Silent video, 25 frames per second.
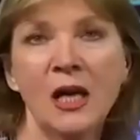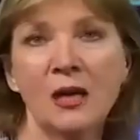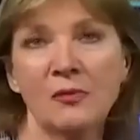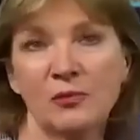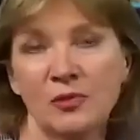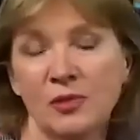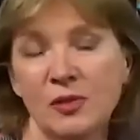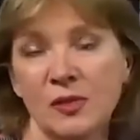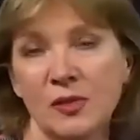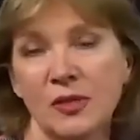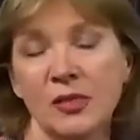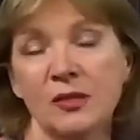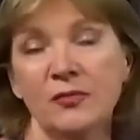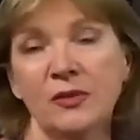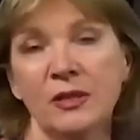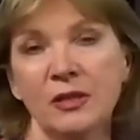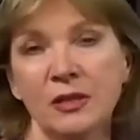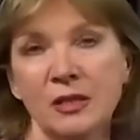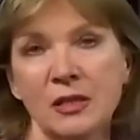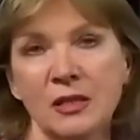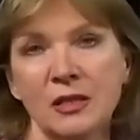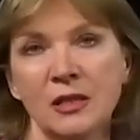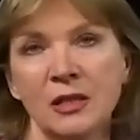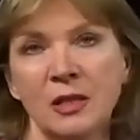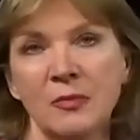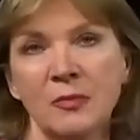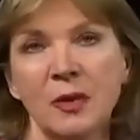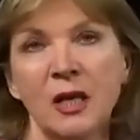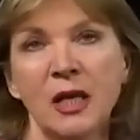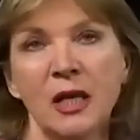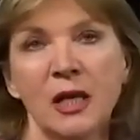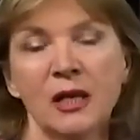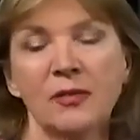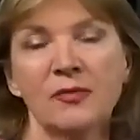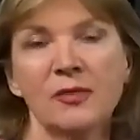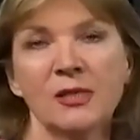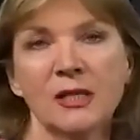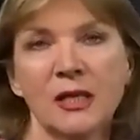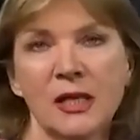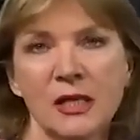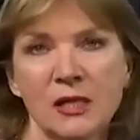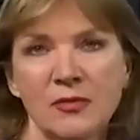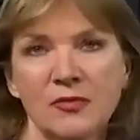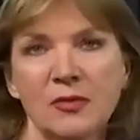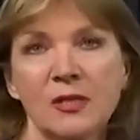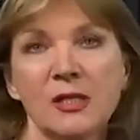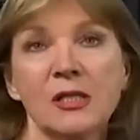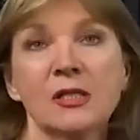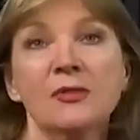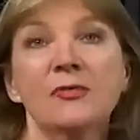Пожалуйста, звоните нам и
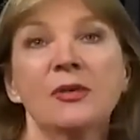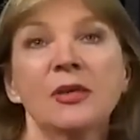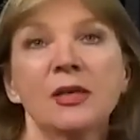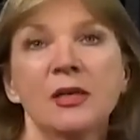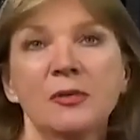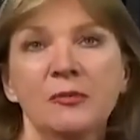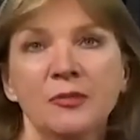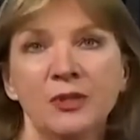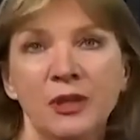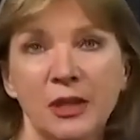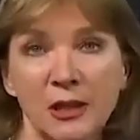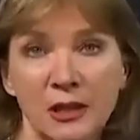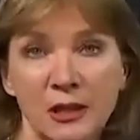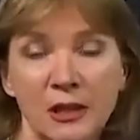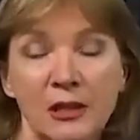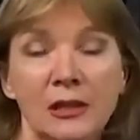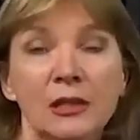высказывайте свои мнения,